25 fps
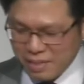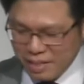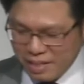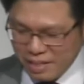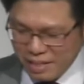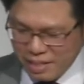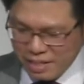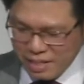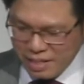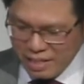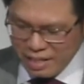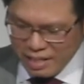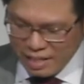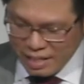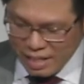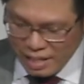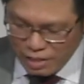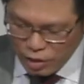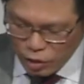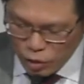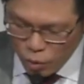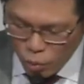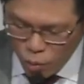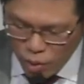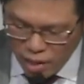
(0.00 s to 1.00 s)
你们所
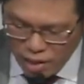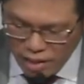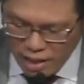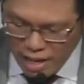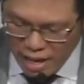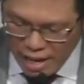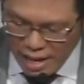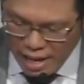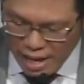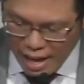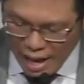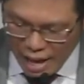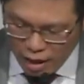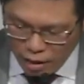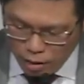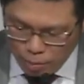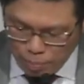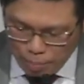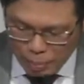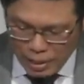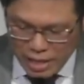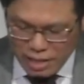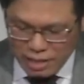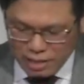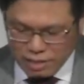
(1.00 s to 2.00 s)
存的盼望
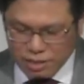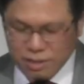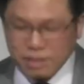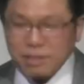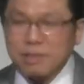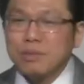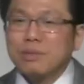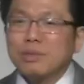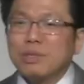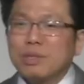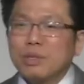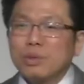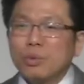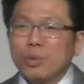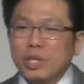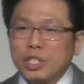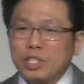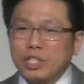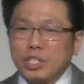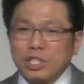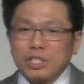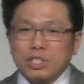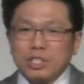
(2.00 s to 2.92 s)
是确定的。